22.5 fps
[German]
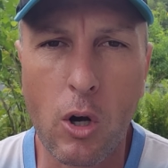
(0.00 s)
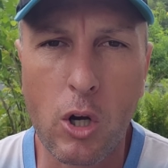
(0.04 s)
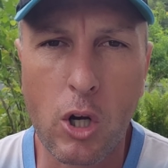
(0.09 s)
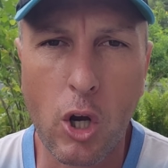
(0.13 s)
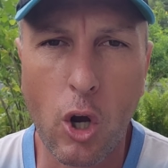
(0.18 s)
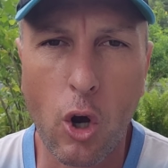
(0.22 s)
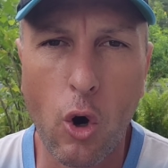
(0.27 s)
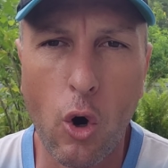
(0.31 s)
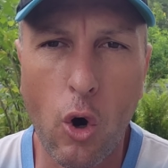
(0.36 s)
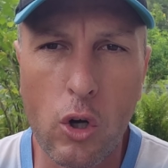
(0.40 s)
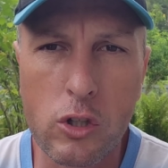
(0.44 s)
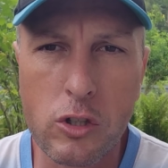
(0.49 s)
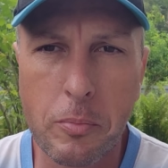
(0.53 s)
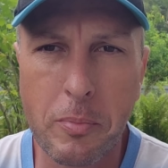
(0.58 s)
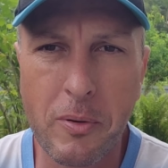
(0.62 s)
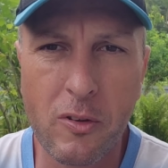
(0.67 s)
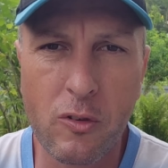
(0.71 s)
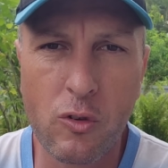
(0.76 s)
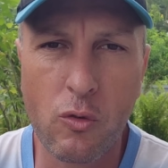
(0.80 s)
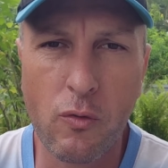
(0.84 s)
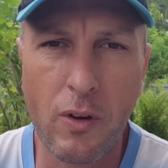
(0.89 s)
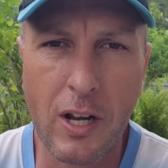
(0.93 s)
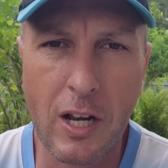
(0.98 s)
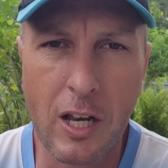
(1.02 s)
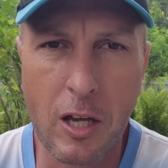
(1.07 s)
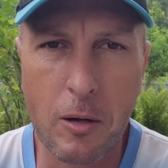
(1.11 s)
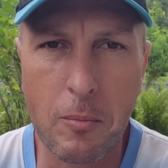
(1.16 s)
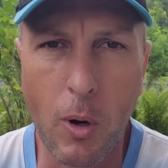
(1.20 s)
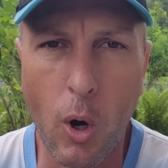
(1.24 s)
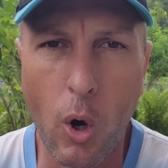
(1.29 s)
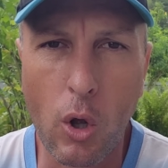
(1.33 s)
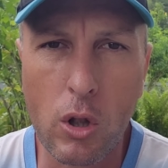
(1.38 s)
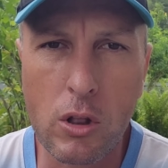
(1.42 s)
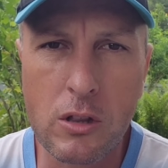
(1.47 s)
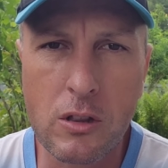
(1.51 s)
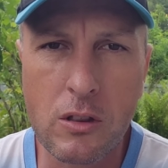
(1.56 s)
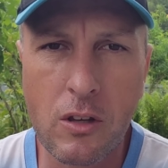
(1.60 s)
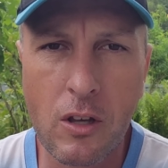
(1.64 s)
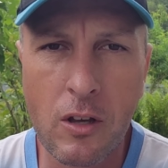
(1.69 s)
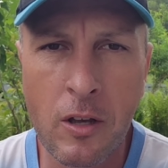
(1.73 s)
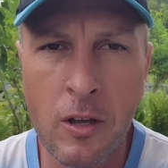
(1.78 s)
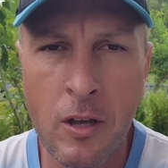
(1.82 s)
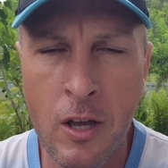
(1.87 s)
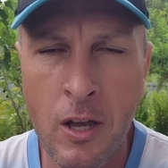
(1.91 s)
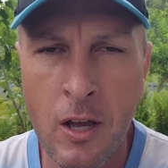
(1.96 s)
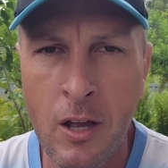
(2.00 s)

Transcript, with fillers: Grad, bis zu welchem Alter.